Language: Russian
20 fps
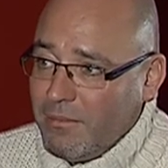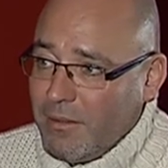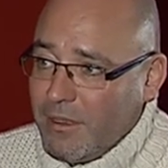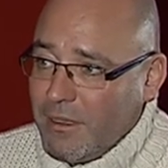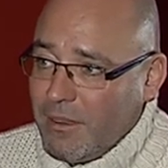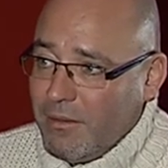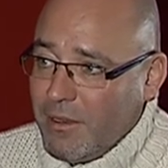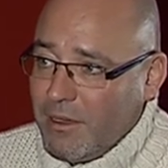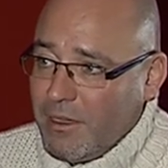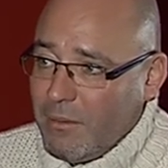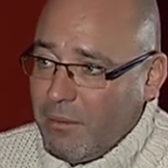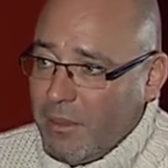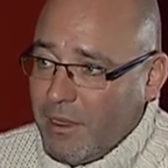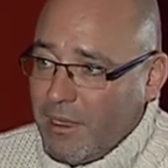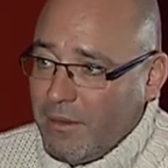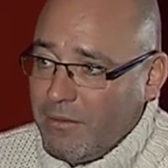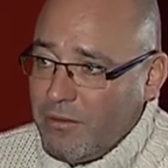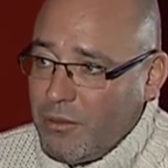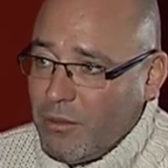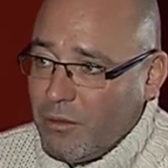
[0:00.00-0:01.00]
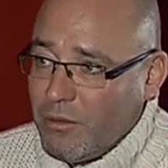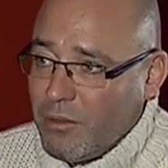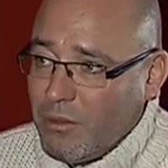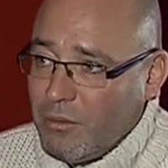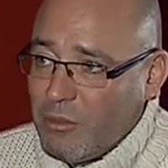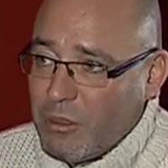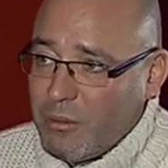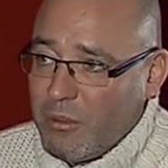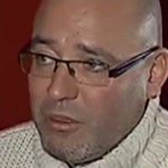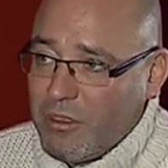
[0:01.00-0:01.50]
и наверное, пока все,
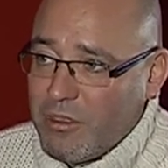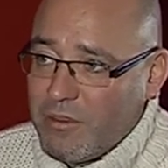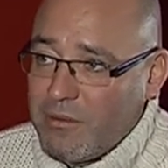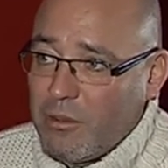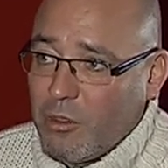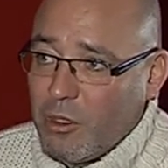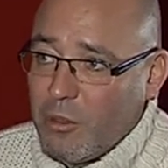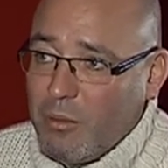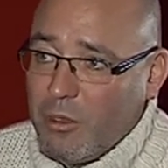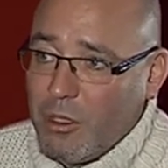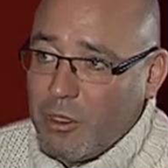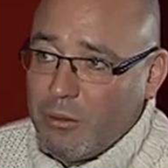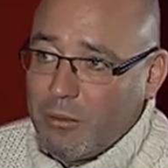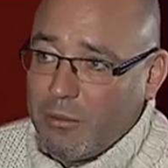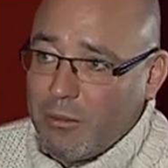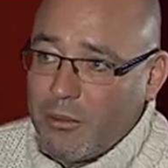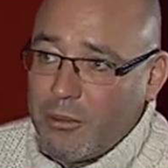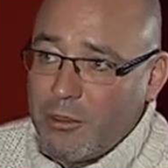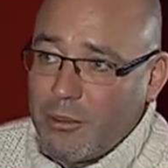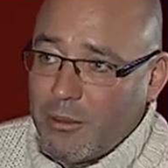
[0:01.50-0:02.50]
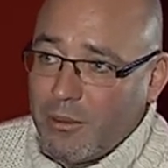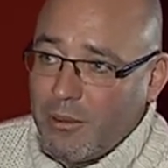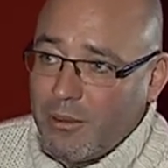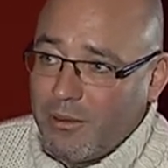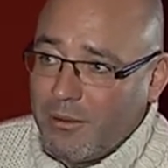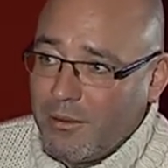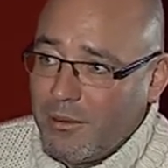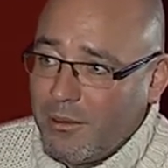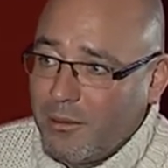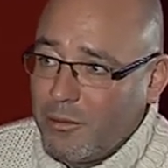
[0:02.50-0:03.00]
но, может быть, сейчас второй придумаем еще,
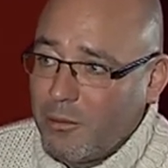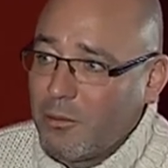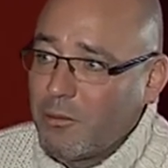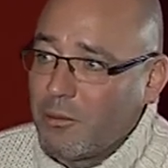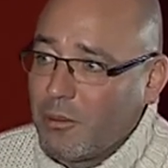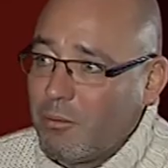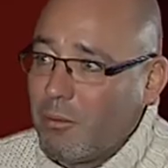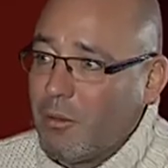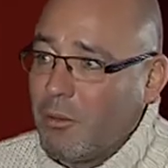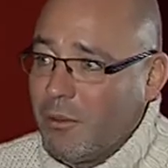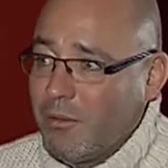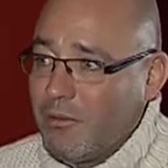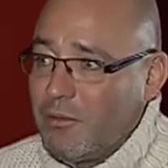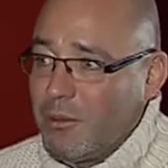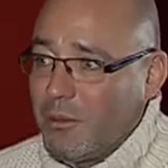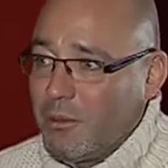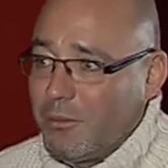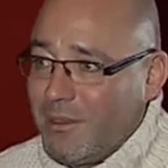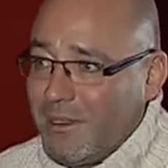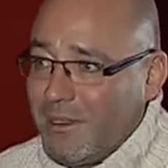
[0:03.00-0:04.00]
и, и тут уже плохо все.